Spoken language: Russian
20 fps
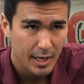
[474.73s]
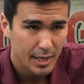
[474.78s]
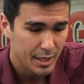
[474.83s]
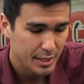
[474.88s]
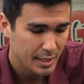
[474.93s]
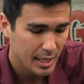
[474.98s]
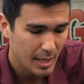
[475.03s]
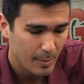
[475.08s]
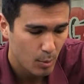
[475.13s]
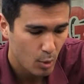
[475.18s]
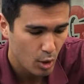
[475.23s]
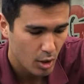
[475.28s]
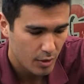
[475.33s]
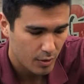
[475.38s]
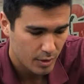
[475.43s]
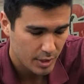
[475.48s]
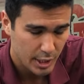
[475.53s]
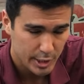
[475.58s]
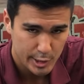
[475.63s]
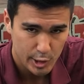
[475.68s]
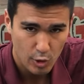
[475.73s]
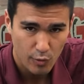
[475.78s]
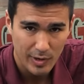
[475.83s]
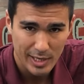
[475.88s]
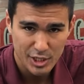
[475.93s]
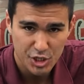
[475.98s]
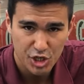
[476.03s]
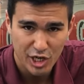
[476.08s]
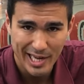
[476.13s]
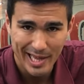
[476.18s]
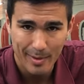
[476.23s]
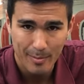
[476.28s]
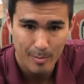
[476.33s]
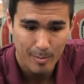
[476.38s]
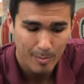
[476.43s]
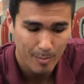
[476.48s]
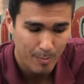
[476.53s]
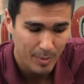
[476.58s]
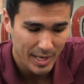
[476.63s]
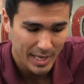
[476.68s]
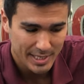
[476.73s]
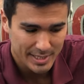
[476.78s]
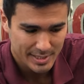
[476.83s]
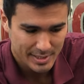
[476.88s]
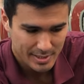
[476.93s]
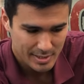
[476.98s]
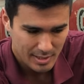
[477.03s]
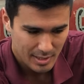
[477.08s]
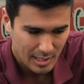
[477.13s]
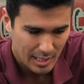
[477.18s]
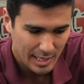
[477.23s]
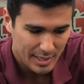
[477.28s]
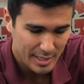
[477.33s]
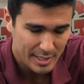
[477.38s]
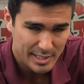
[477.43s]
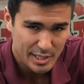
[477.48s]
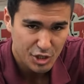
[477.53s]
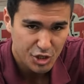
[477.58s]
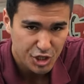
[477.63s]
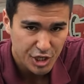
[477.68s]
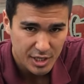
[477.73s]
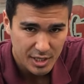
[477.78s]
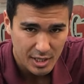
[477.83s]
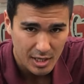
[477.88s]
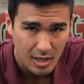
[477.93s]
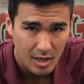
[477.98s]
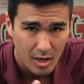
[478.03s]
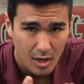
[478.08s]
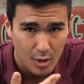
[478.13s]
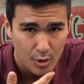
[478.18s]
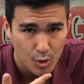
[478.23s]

не дай бог, если у вас шлем без этой защиты,